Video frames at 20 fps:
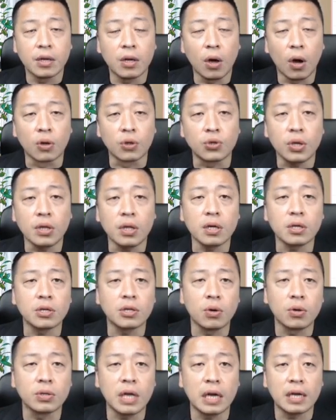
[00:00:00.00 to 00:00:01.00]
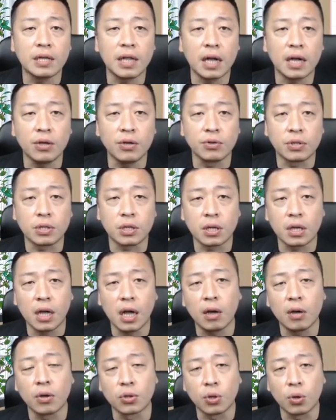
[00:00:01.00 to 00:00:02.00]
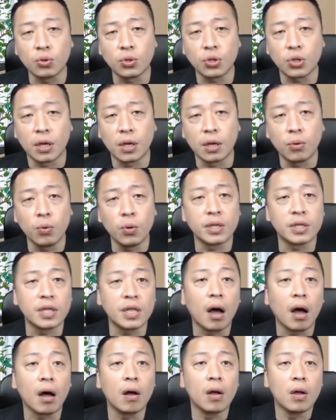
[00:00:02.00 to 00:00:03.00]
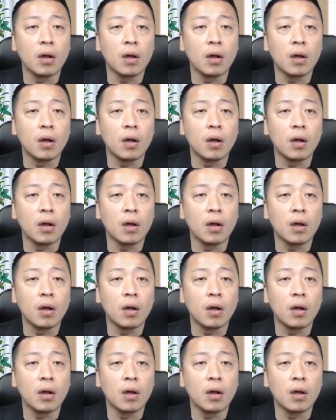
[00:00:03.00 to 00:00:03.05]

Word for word: 哦，所以那个时候我在 Linda News 刚好有同学也问到，